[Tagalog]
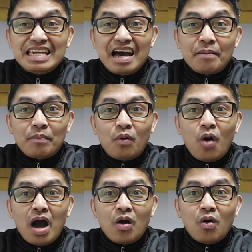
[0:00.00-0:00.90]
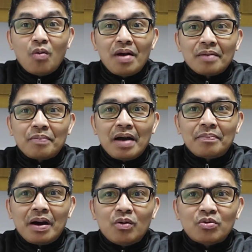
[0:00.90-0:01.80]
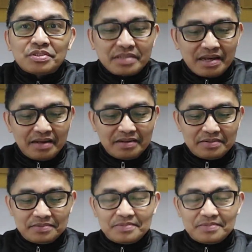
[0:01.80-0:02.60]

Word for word: na po ako magpapautang.